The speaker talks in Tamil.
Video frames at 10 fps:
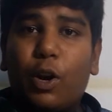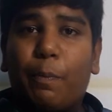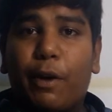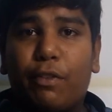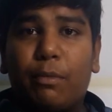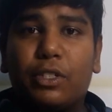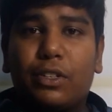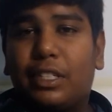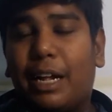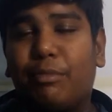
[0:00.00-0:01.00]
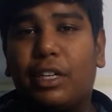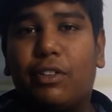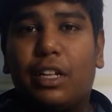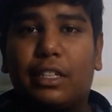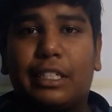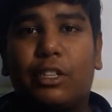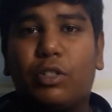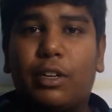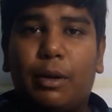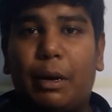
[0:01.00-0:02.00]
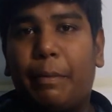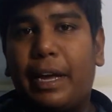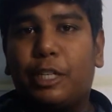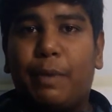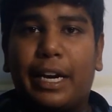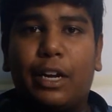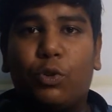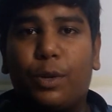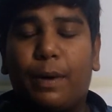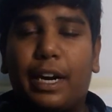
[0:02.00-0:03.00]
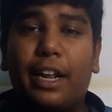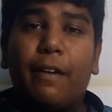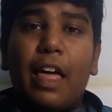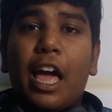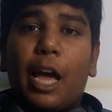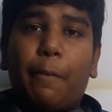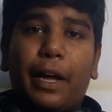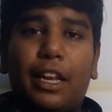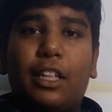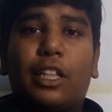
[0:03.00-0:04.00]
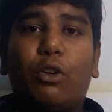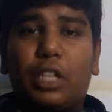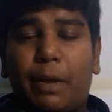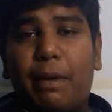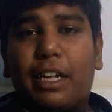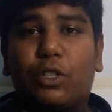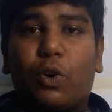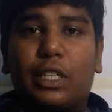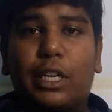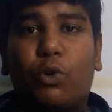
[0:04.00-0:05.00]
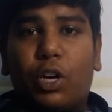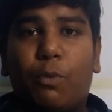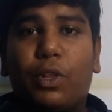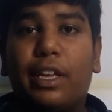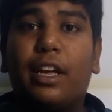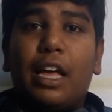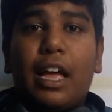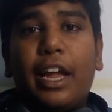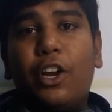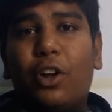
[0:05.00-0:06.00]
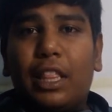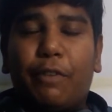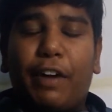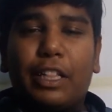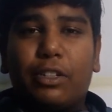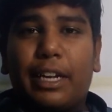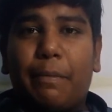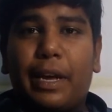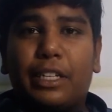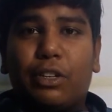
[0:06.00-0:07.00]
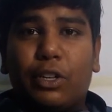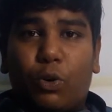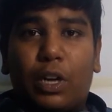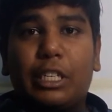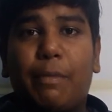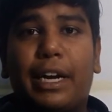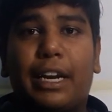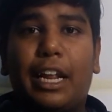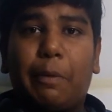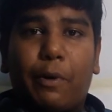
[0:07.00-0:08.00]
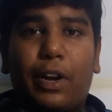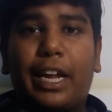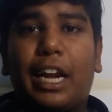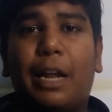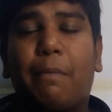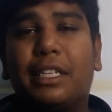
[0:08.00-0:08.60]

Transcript: எவ்வளோ பர்ஃபார்மன்ஸ் வந்து சாம்சங் வந்து அந்த சிக்ஸ் தௌசண்ட் எம்ஏஹெச் பேட்டரி கொடுத்துருப்பாங்க இப்போ அதெல்லாம் தௌசண்ட் எம்ஏஹெச் குறைச்சி கொடுக்கும்போது இன்னும் அந்த ஃபைவ் தௌசண்ட் எம்ஏஹெச் வந்து குறைஞ்ச பேட்டரியில் இப்போ வர எல்லா